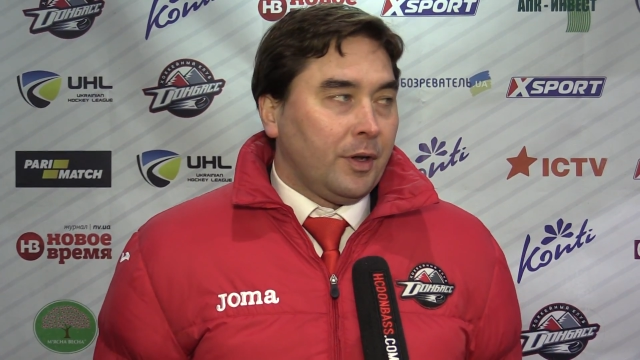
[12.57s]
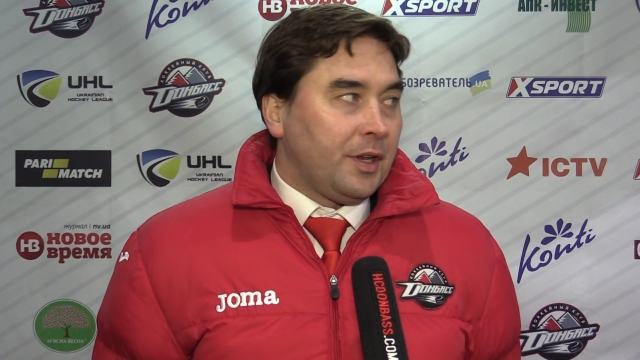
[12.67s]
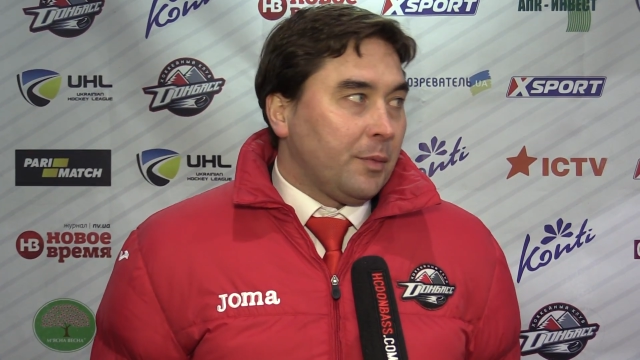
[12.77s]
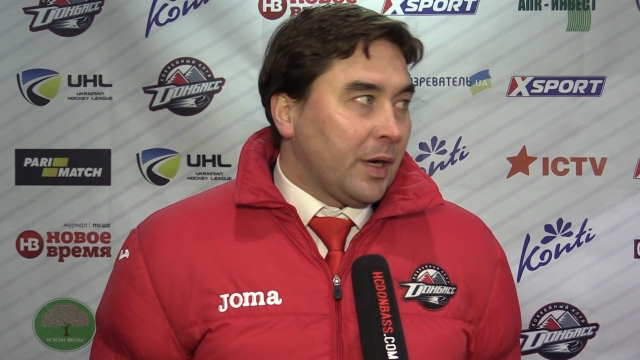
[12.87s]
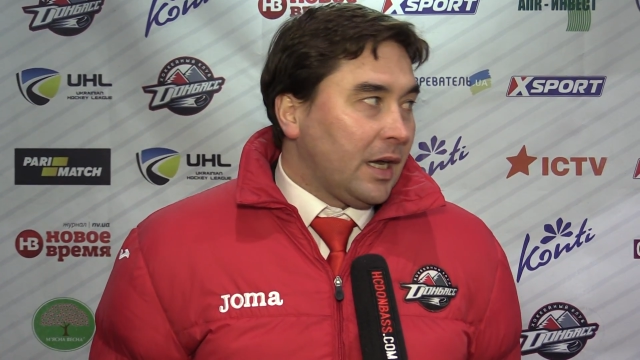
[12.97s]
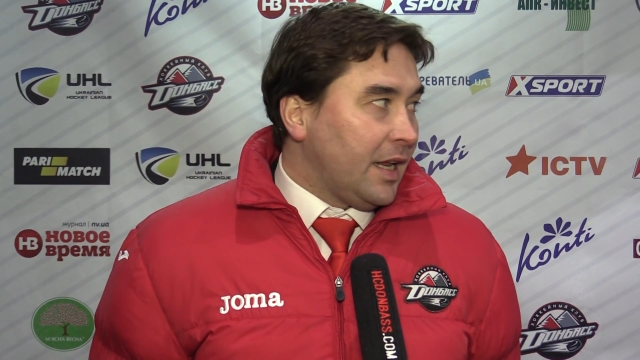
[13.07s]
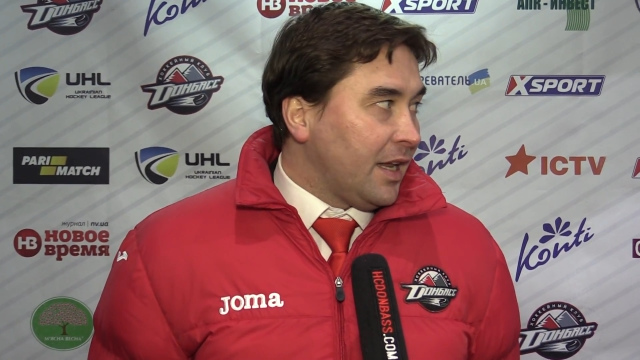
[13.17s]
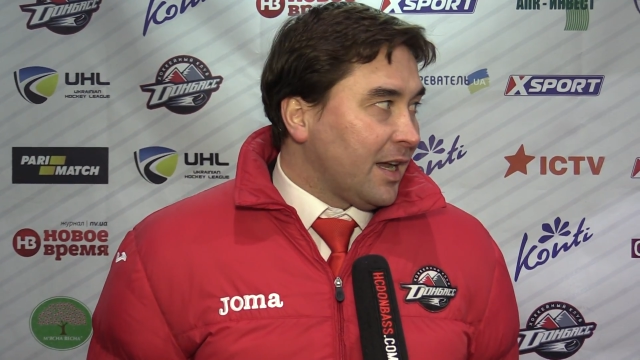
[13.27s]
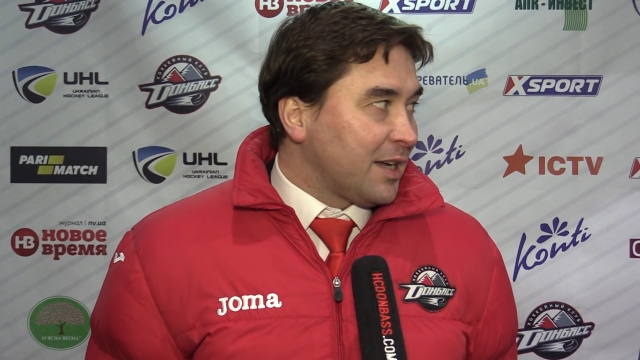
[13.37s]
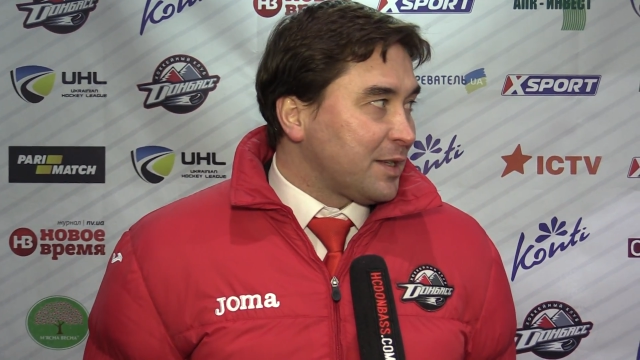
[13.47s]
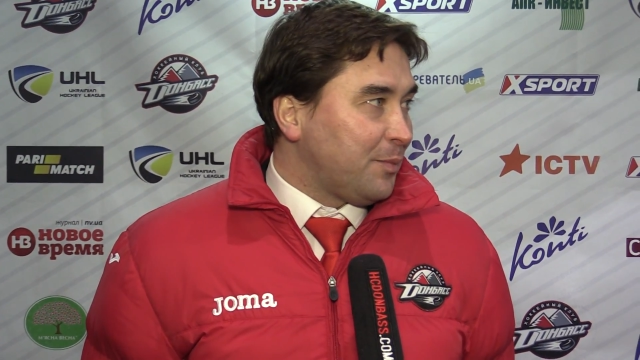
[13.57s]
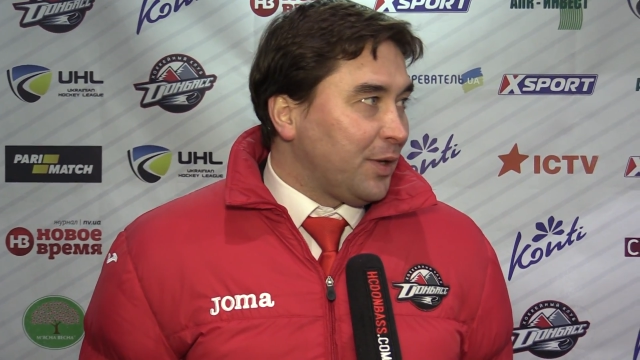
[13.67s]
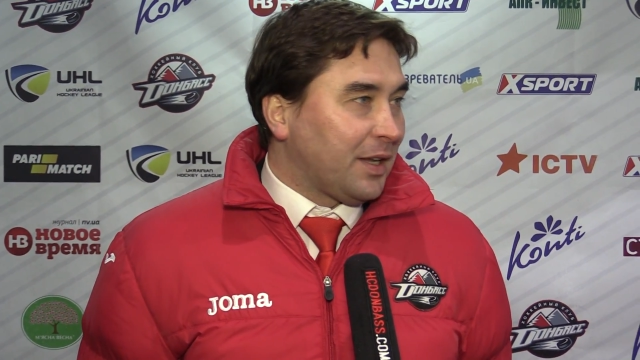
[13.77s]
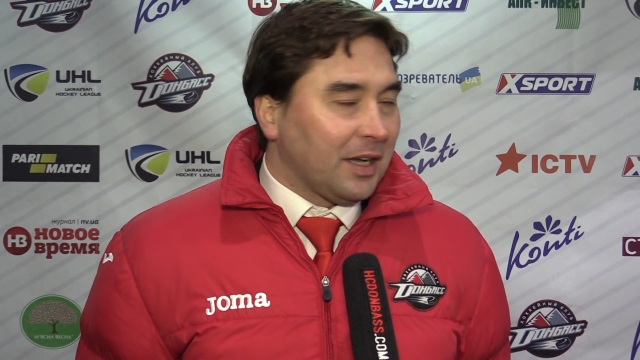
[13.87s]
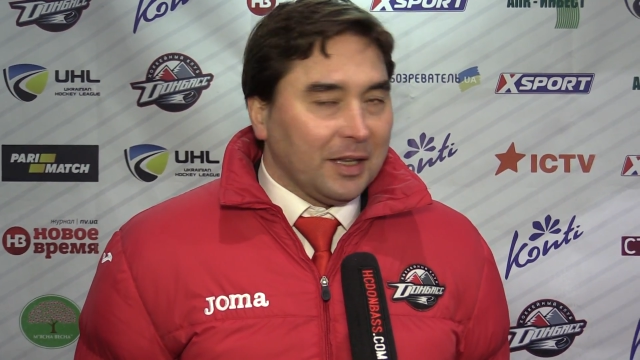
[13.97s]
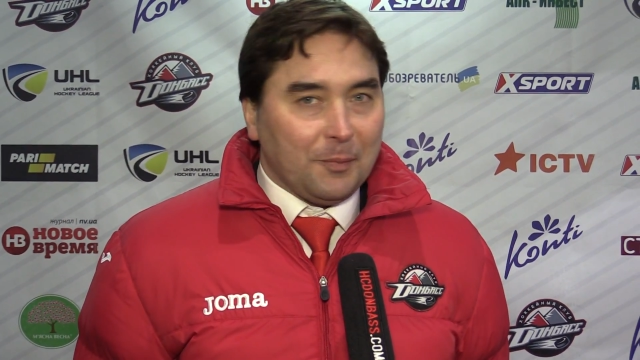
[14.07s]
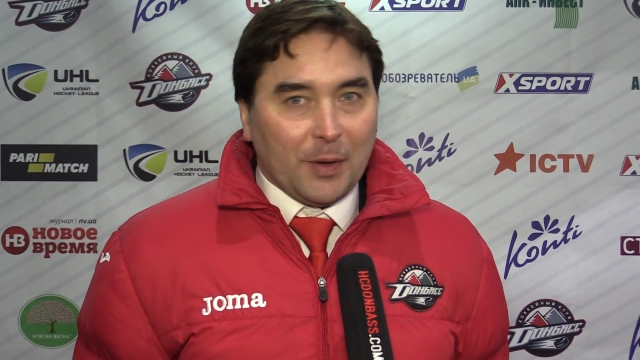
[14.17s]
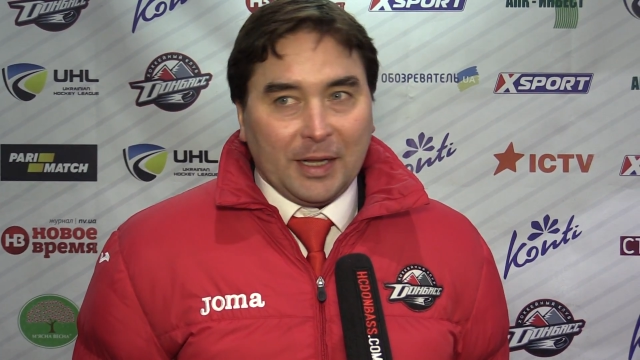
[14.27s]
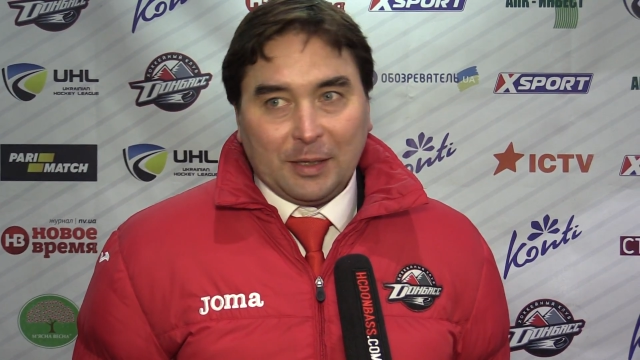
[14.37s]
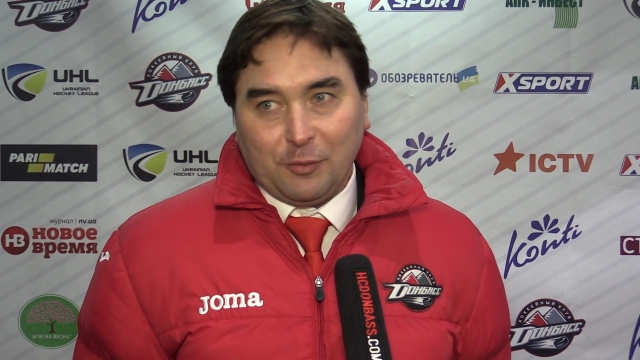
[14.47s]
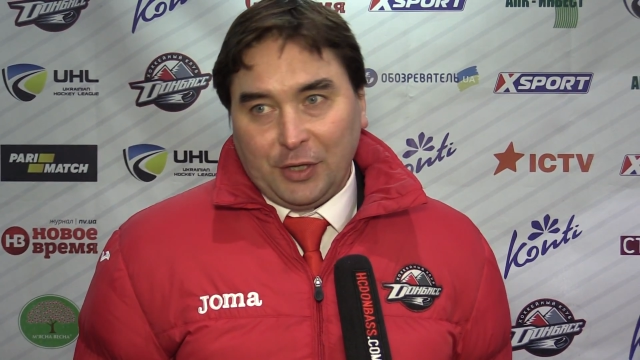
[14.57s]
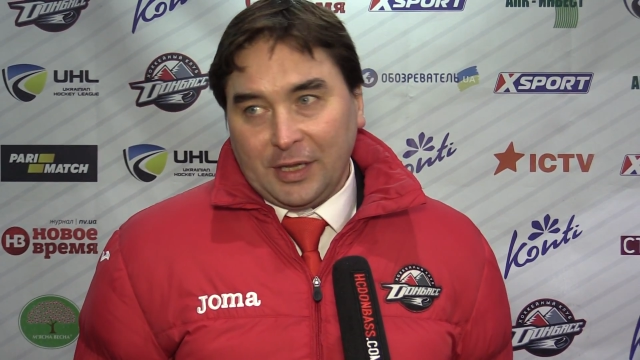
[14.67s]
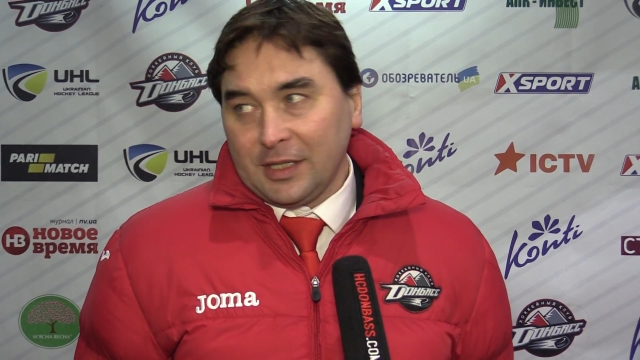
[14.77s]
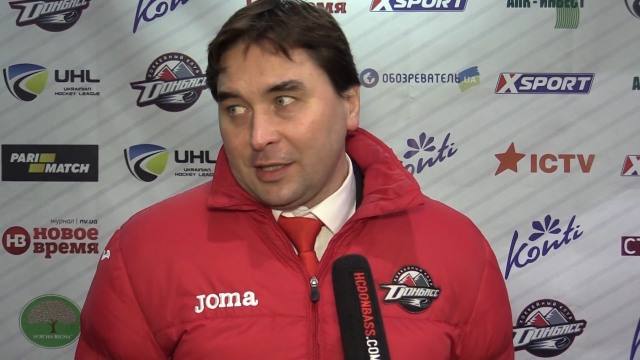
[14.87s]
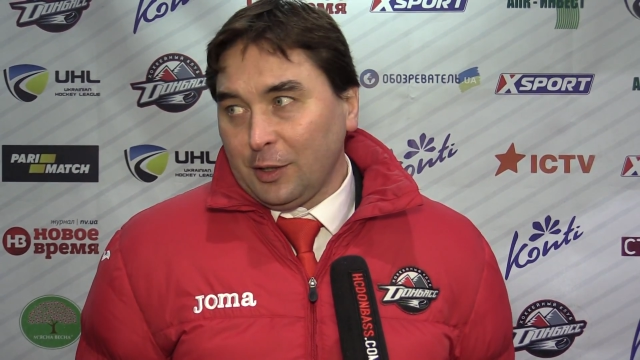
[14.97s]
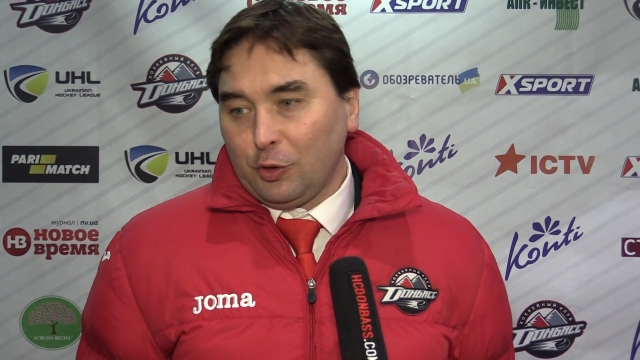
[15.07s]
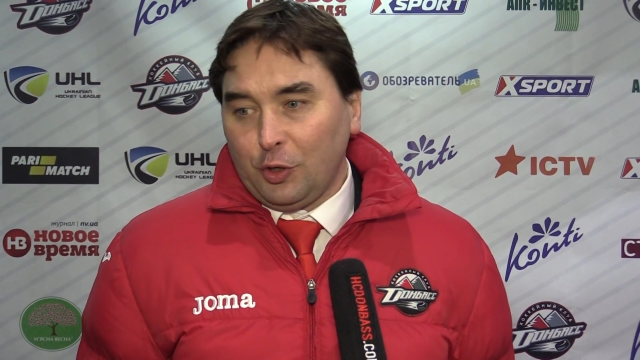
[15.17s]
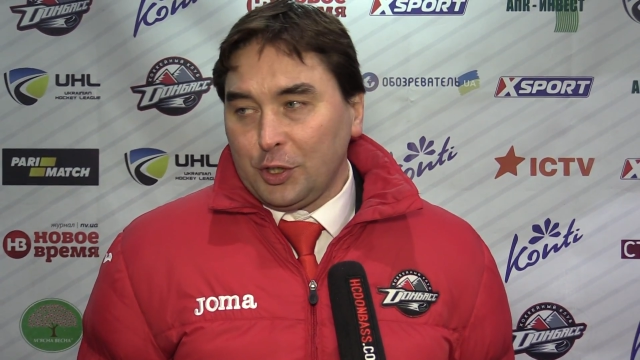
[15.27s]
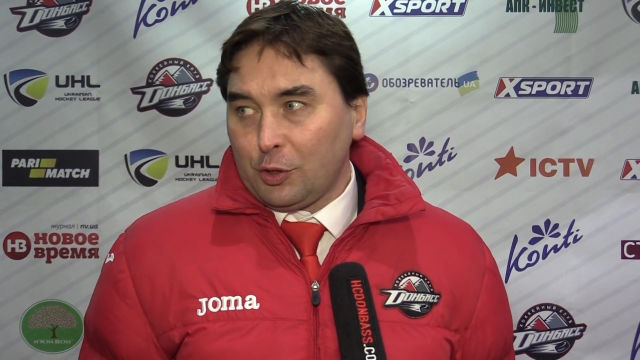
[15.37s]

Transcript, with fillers: Не могли никак забить голы, поэтому где-то столкнулись с